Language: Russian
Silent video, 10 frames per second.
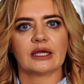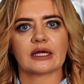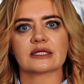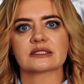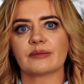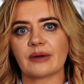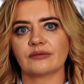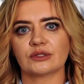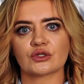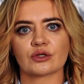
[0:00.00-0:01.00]
И хотя сама
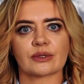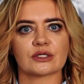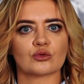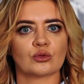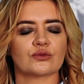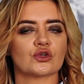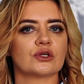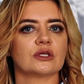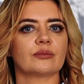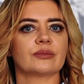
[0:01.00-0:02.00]
выдача происходит в
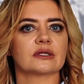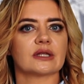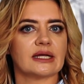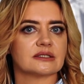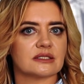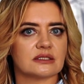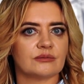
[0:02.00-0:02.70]
течение 15